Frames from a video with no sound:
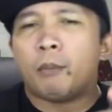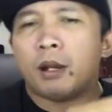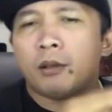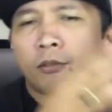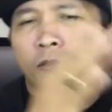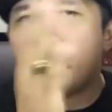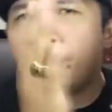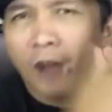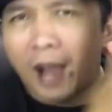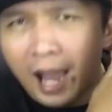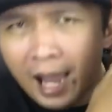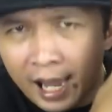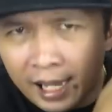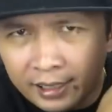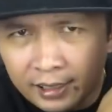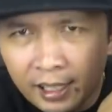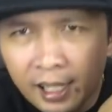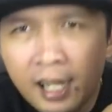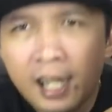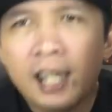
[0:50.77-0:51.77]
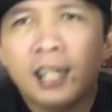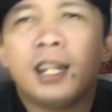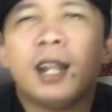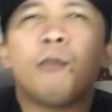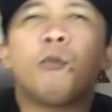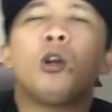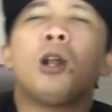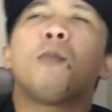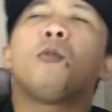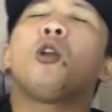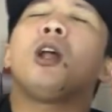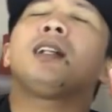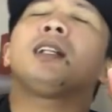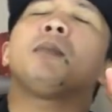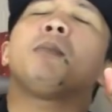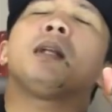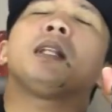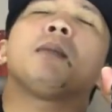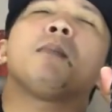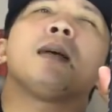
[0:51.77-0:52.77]
manfaat dan mudah-mudahan
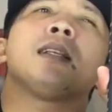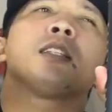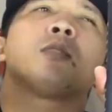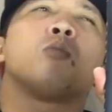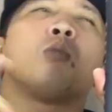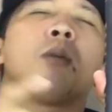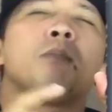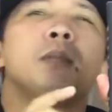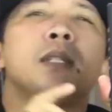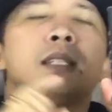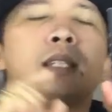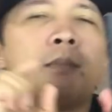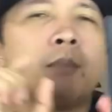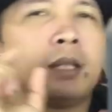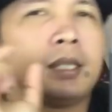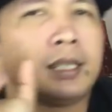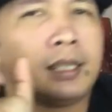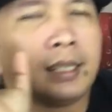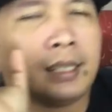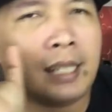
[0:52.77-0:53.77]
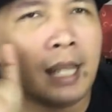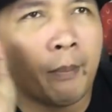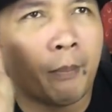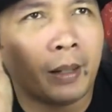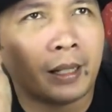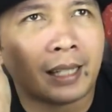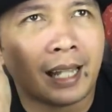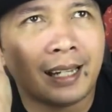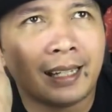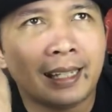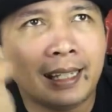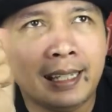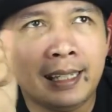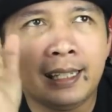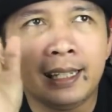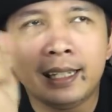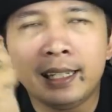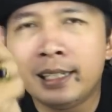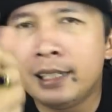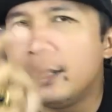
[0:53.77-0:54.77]
teman-teman semua bisa mendapatkan
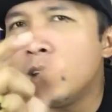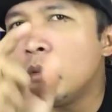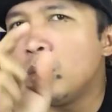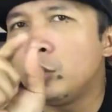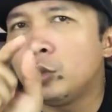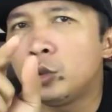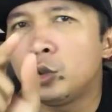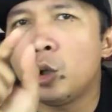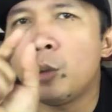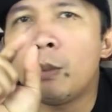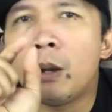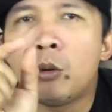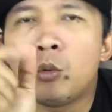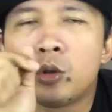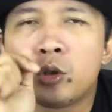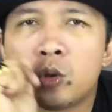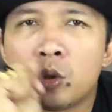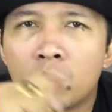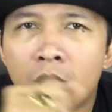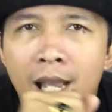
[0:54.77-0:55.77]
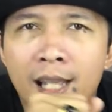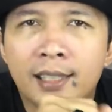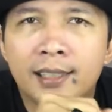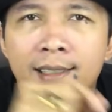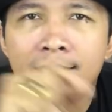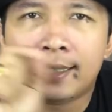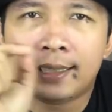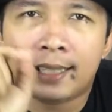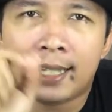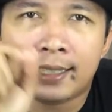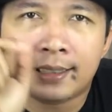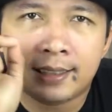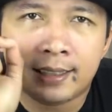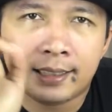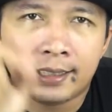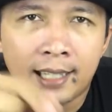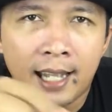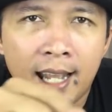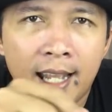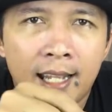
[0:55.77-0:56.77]
ide-ide untuk mewujudkan
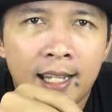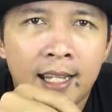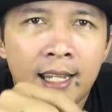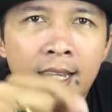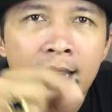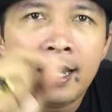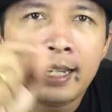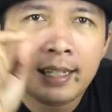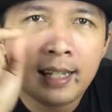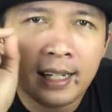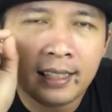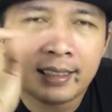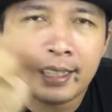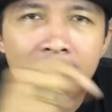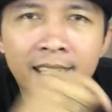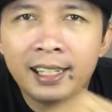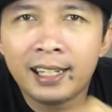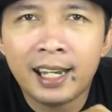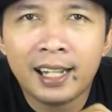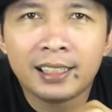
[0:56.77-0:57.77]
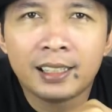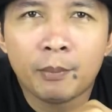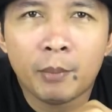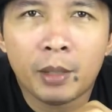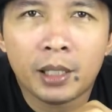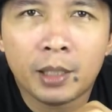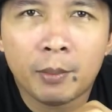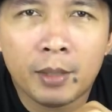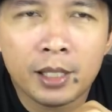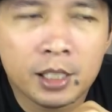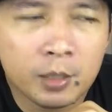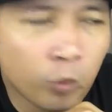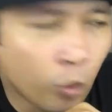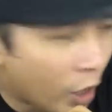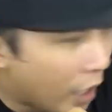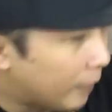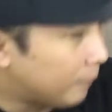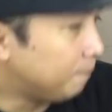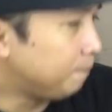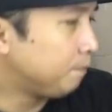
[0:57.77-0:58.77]
cita-cita dan keinginan teman-teman
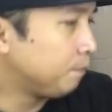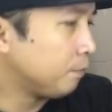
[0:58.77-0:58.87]
semua.